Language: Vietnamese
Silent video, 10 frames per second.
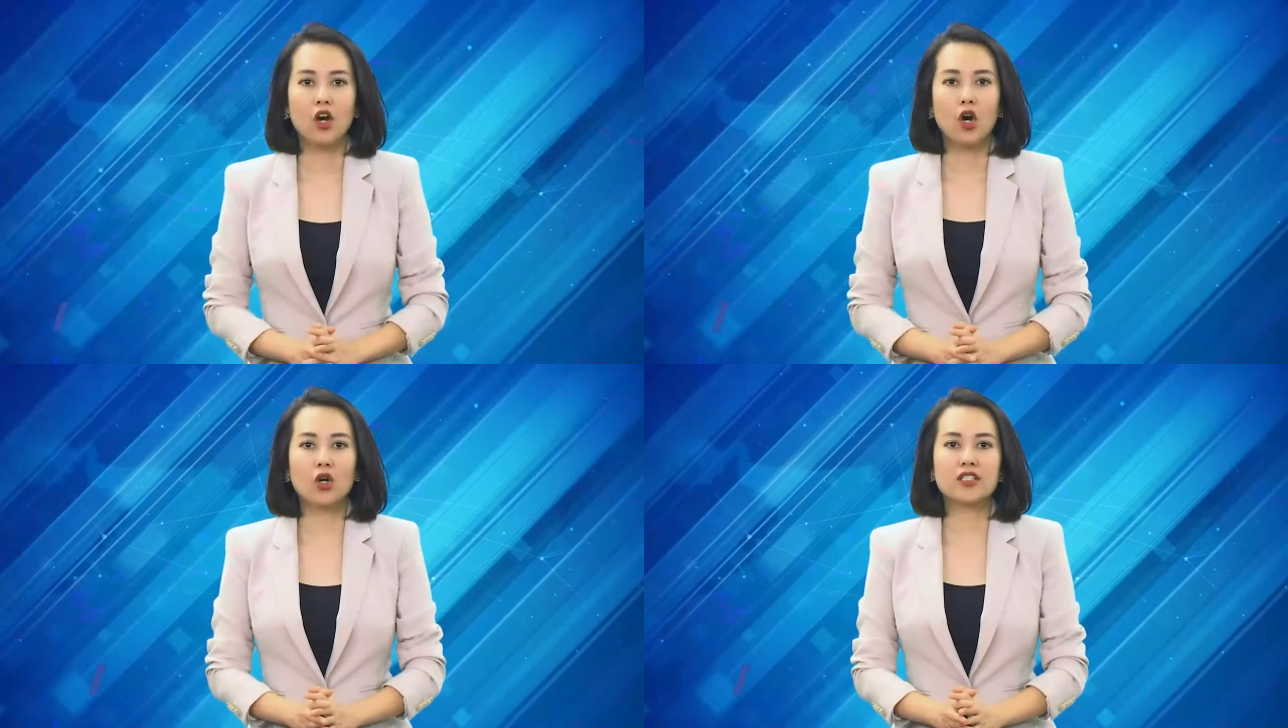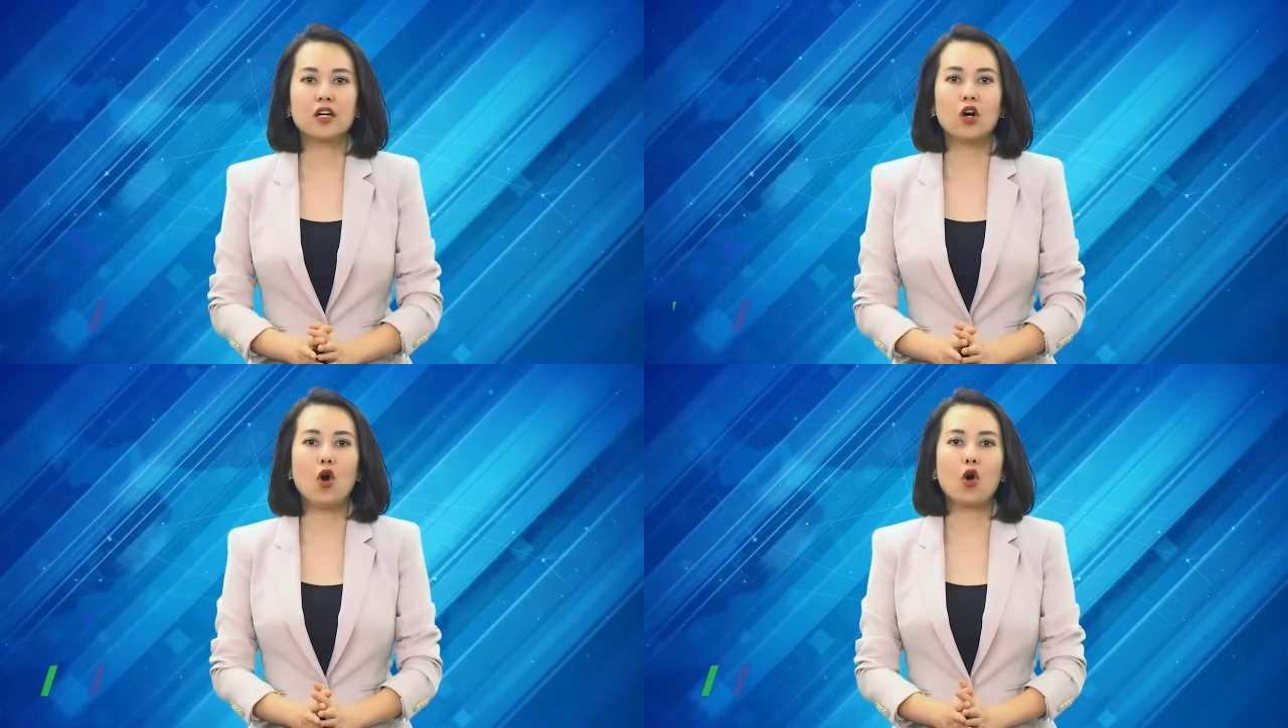Hội
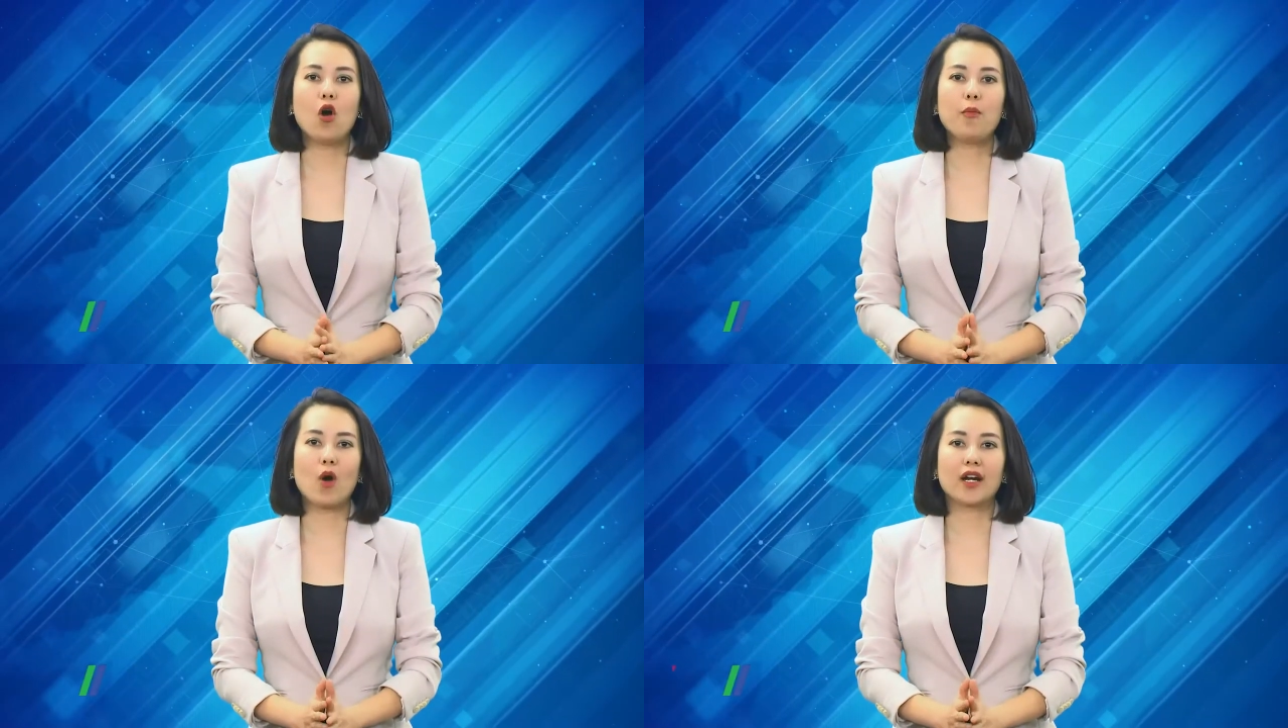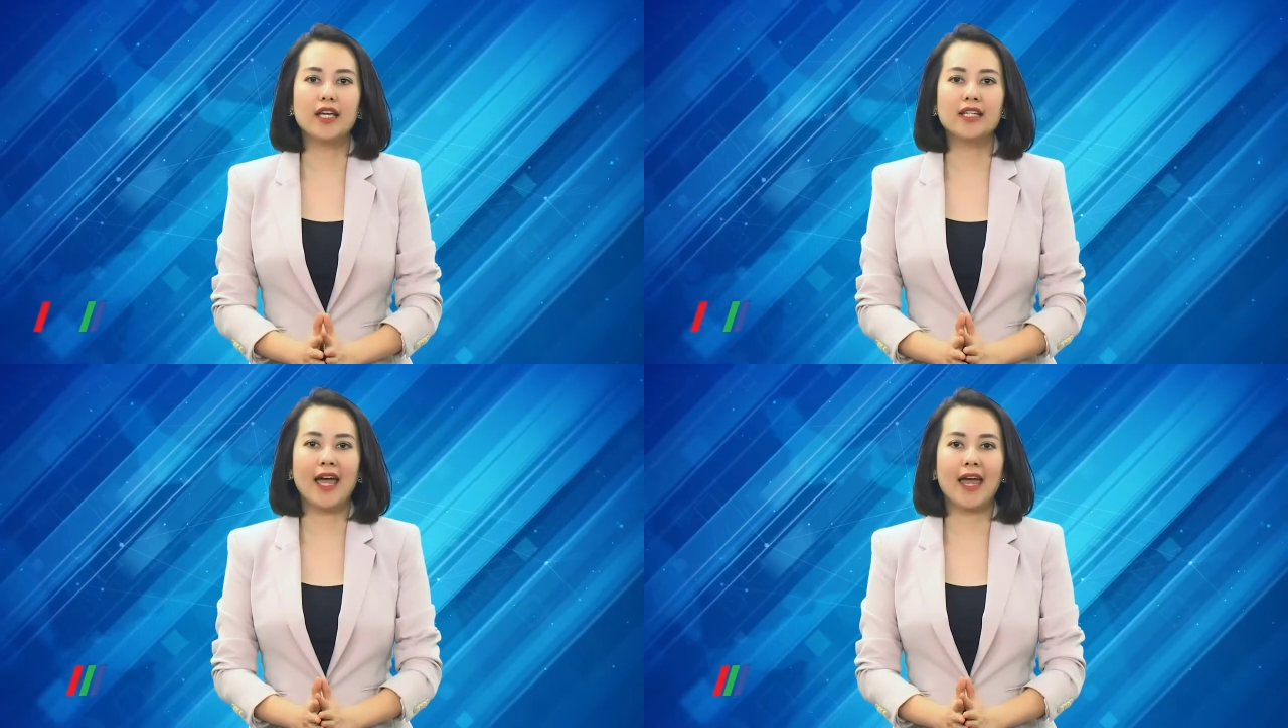chợ OCOP Quảng
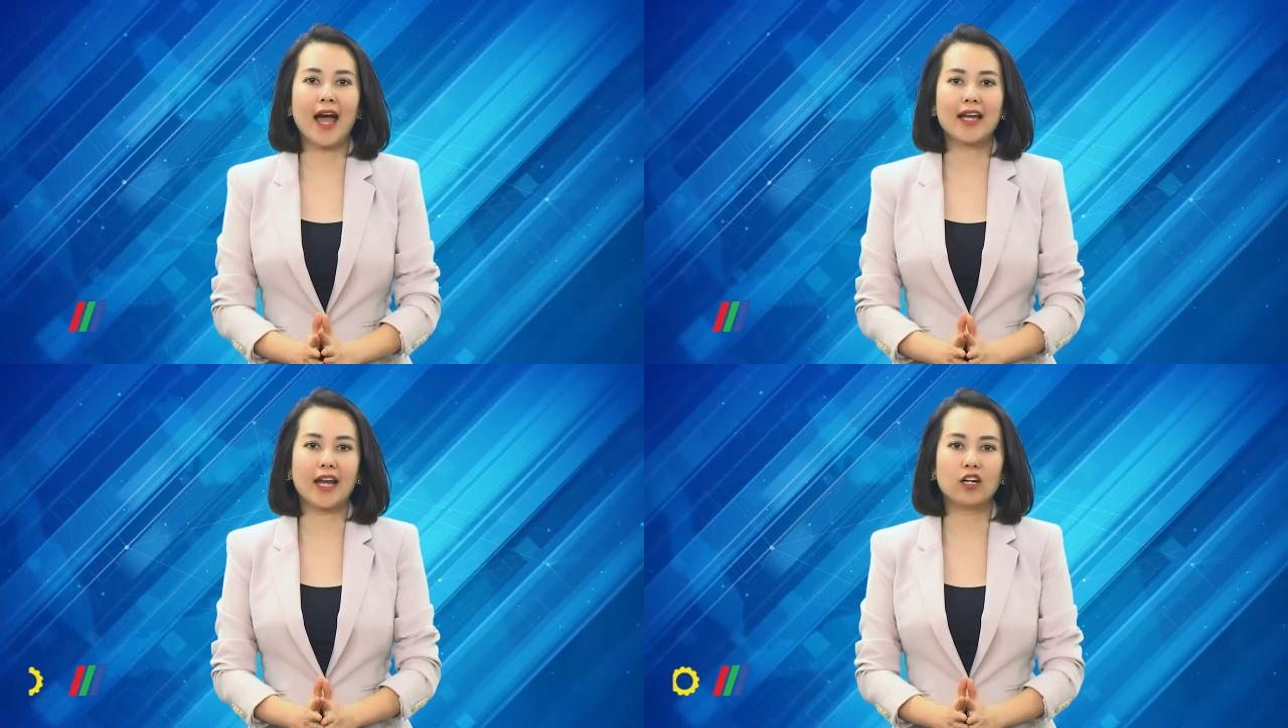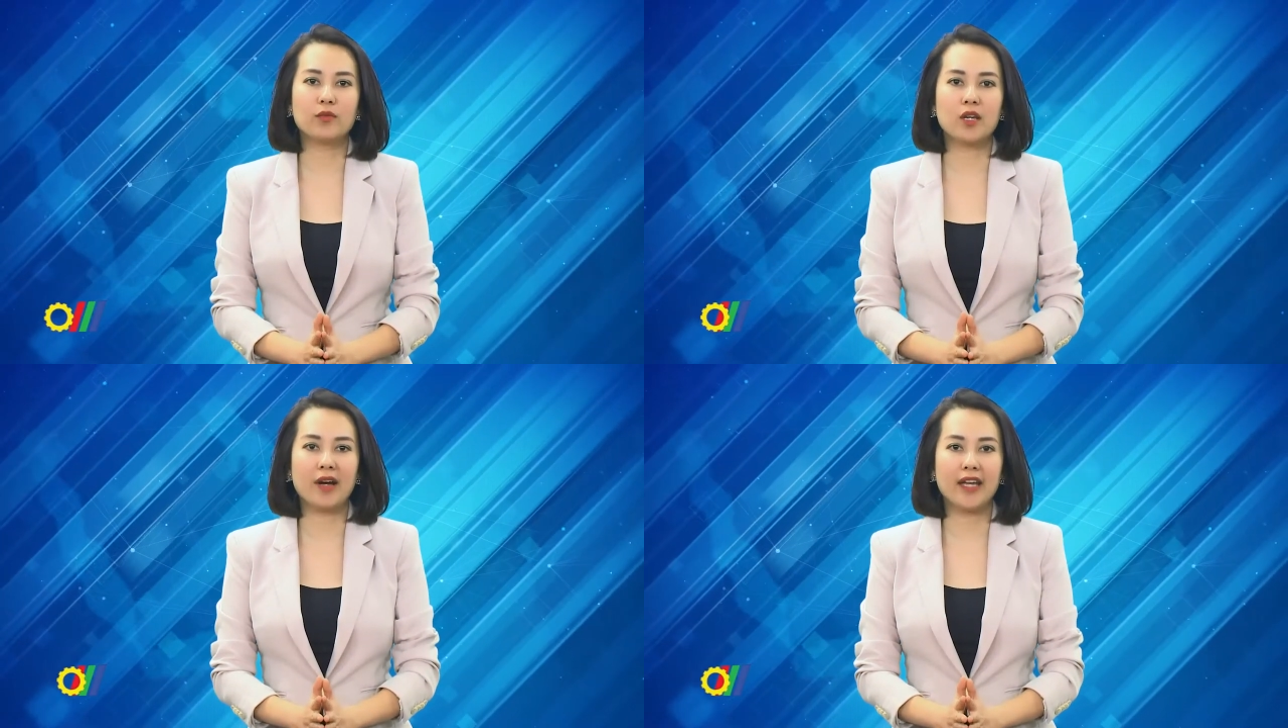Ninh hè
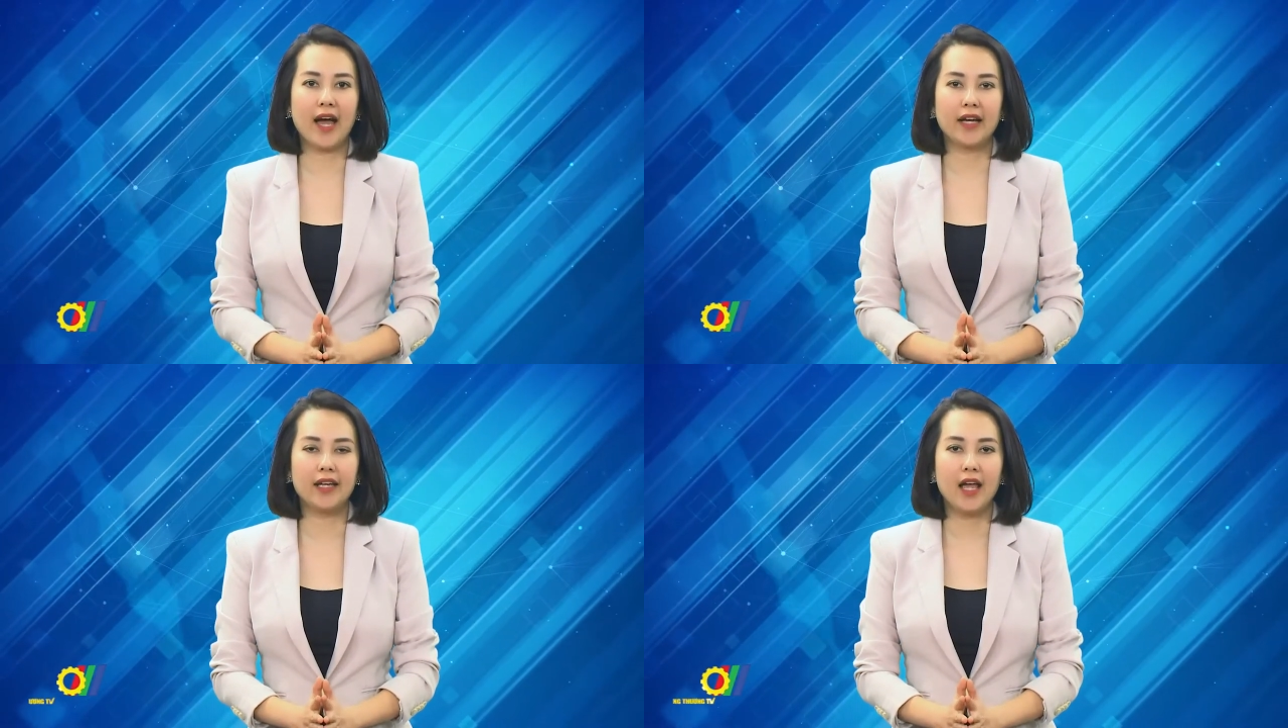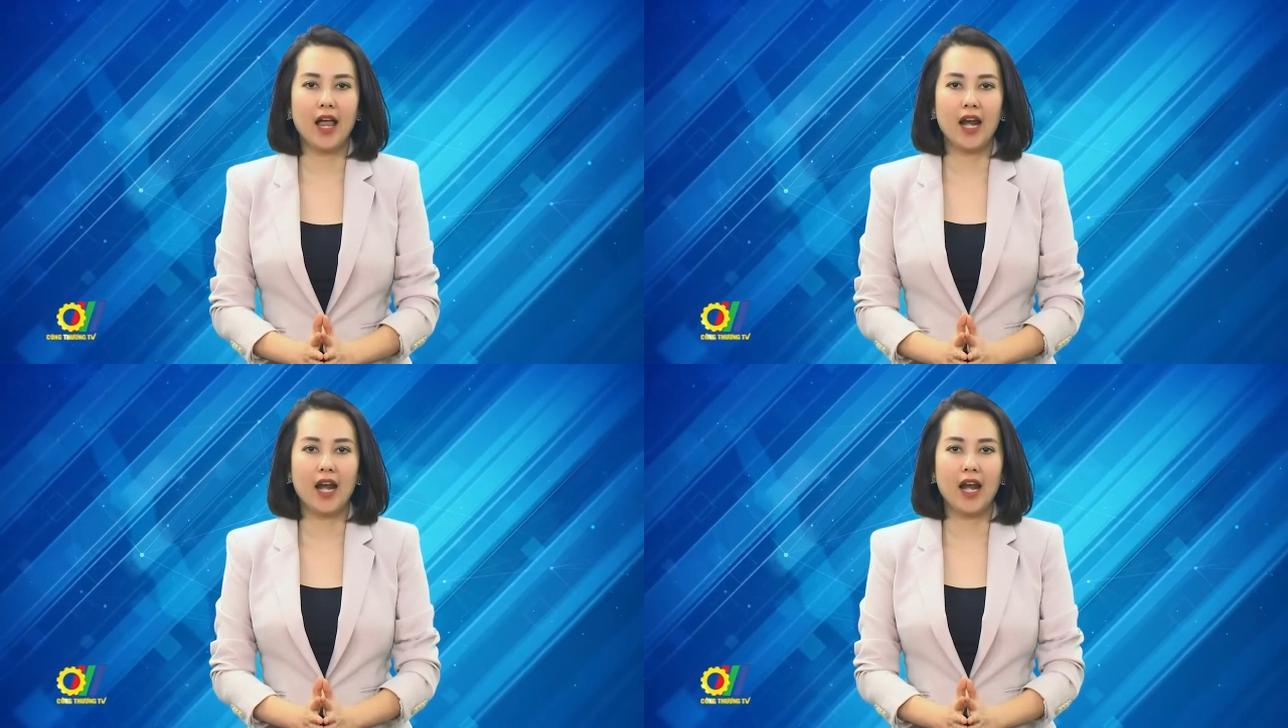2022